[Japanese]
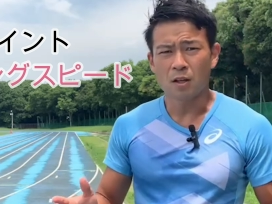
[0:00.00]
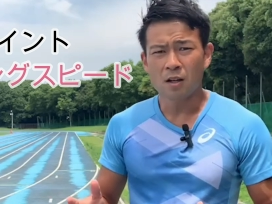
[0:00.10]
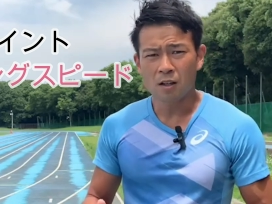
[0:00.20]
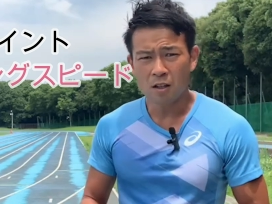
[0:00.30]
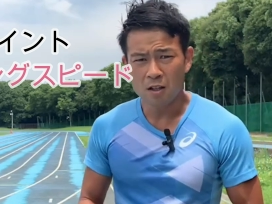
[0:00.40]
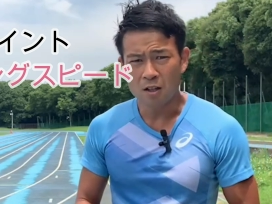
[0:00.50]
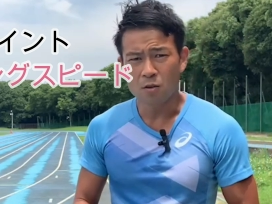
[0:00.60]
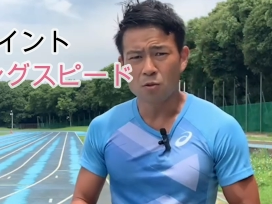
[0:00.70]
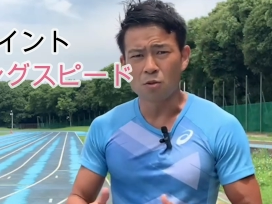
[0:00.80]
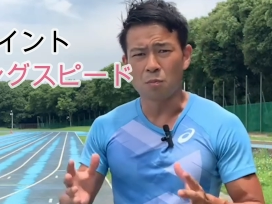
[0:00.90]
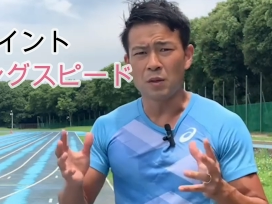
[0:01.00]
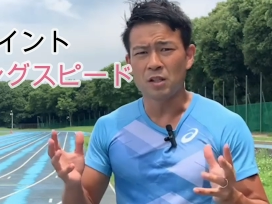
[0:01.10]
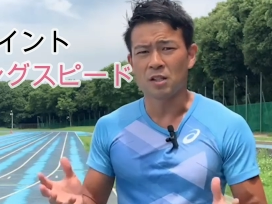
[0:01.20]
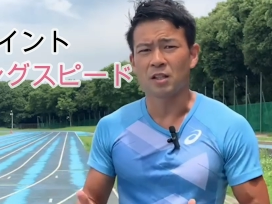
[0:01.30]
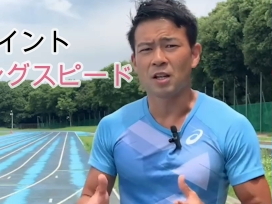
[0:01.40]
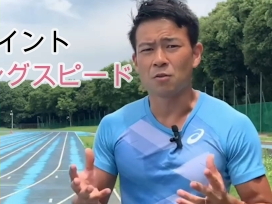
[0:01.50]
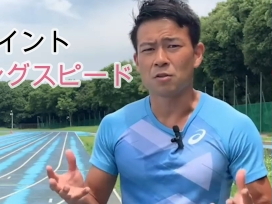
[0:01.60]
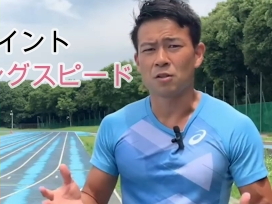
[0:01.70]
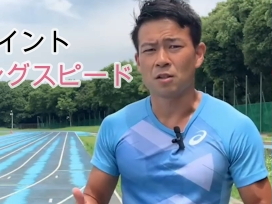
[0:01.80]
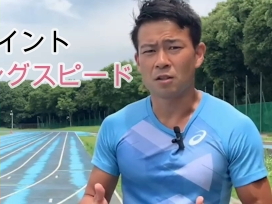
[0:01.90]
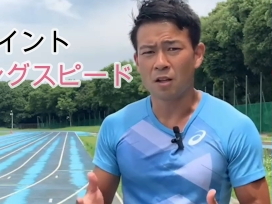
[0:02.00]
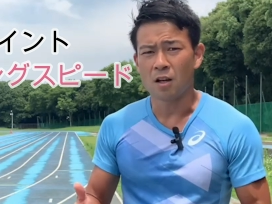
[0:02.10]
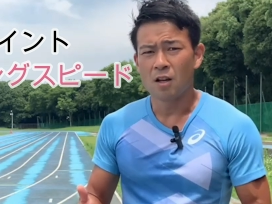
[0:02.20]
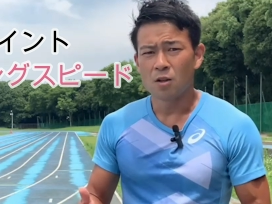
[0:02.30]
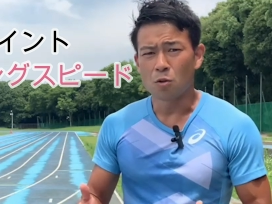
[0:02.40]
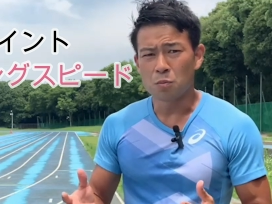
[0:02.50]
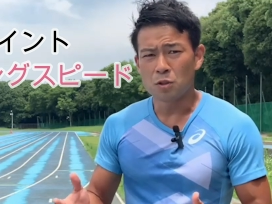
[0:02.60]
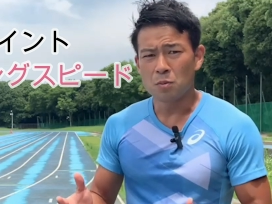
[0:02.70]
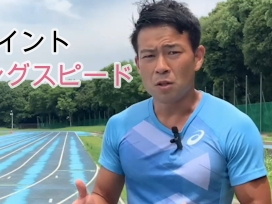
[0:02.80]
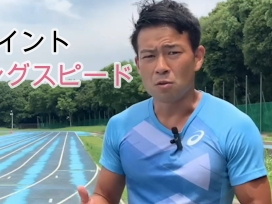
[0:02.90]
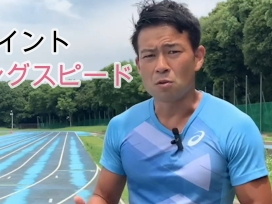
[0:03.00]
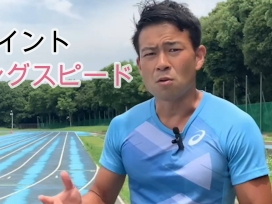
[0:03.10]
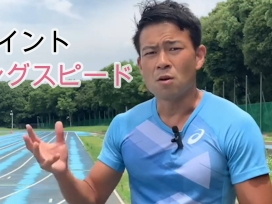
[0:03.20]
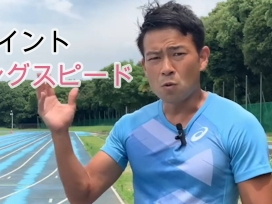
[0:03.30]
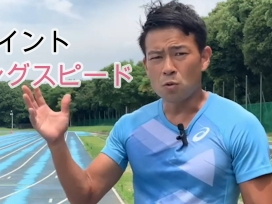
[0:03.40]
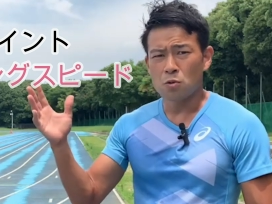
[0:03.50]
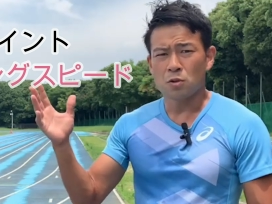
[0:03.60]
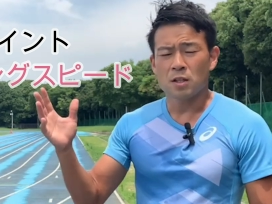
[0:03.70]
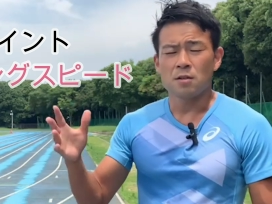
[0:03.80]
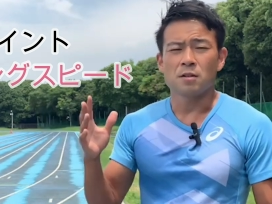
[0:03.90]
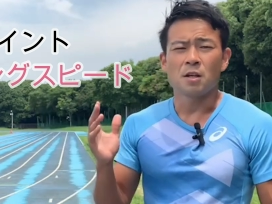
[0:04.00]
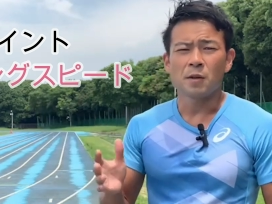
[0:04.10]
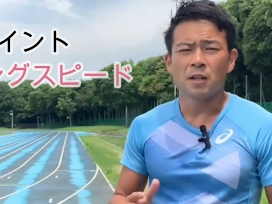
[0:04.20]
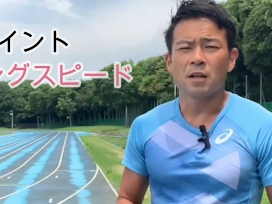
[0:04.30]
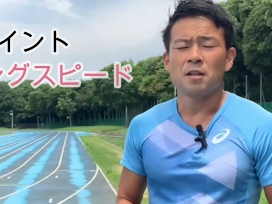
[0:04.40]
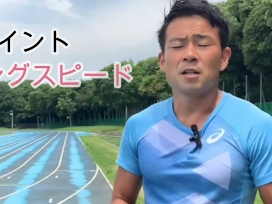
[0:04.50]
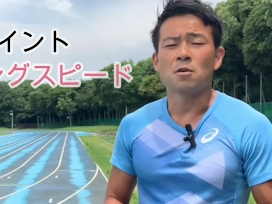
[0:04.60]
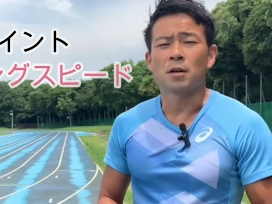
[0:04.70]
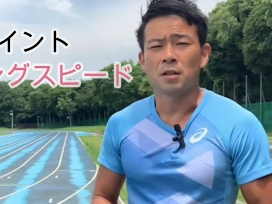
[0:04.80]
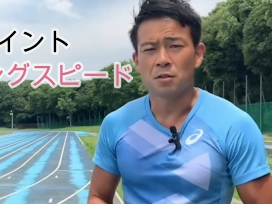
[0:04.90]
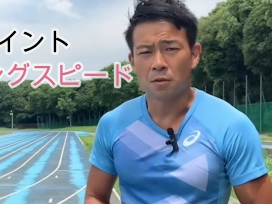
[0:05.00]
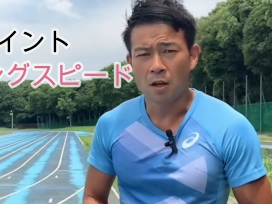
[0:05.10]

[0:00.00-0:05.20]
結果的にどんどんピッチがダウンしてですね、トップスピードを向上させる妨げになるわけですよ